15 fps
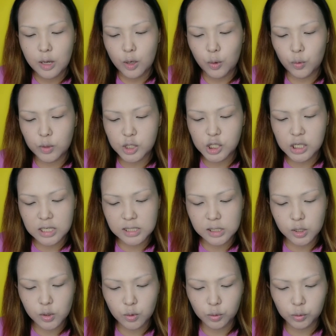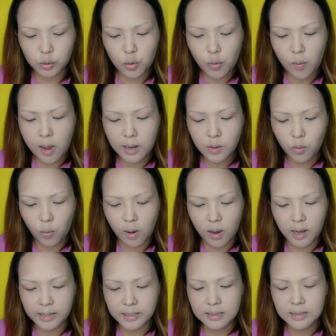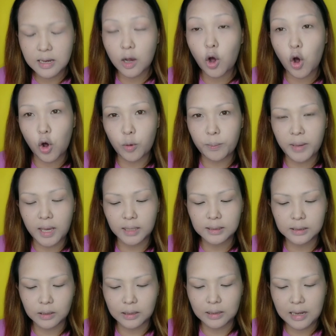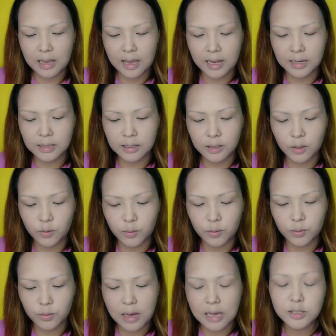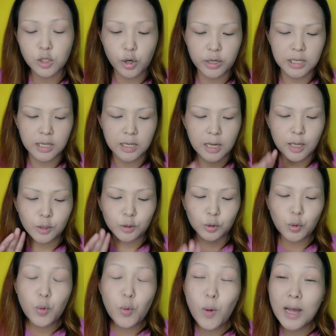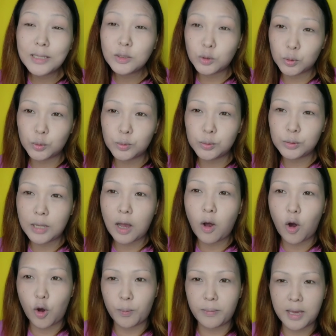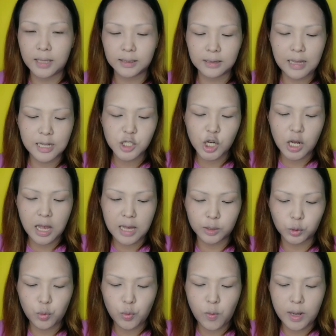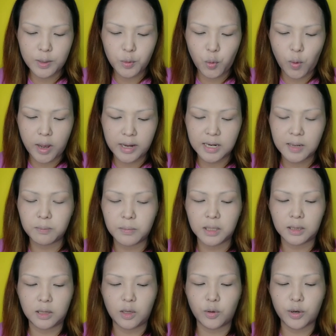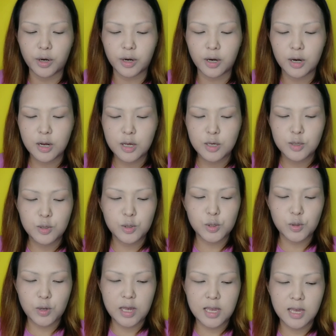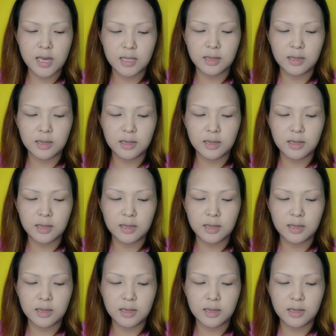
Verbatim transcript: which is yung 211 na Comet and yung, ah sorry, 212 na Comet at saka 211 na Meteor. So, ayan.